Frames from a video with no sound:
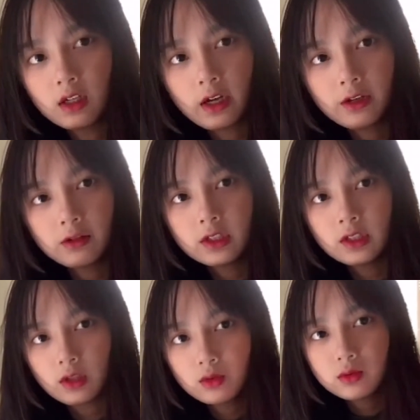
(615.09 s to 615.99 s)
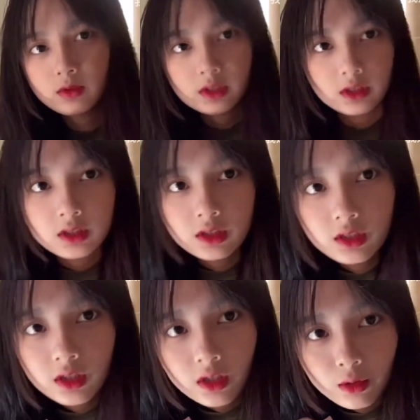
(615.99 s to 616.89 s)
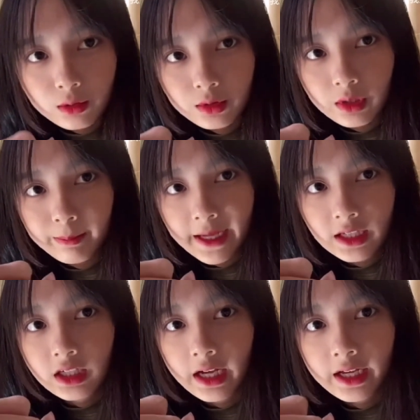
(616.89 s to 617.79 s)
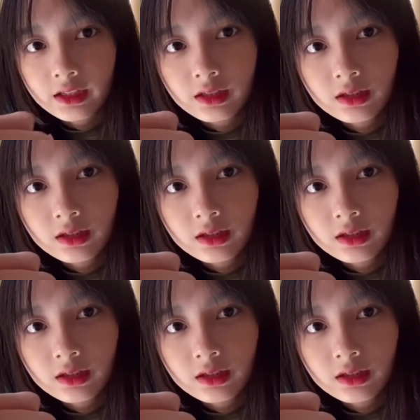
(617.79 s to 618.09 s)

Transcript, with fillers: 还有一个小兔子，我觉得蛮可爱的。